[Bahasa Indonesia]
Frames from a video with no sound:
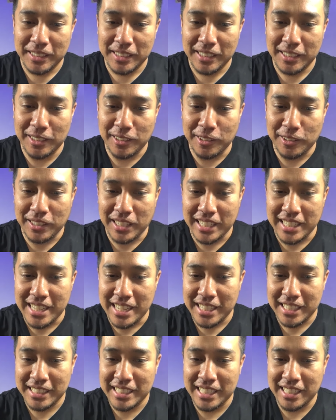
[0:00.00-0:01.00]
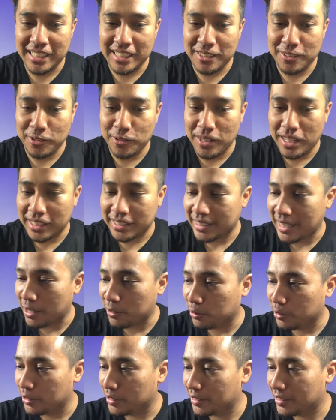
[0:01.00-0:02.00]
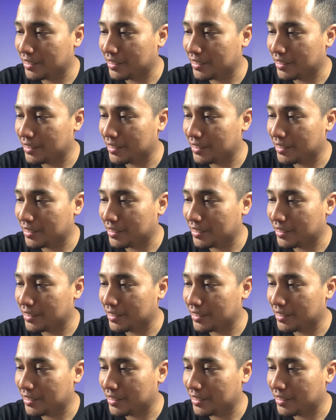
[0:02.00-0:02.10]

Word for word: kalau ada yang ulang tahun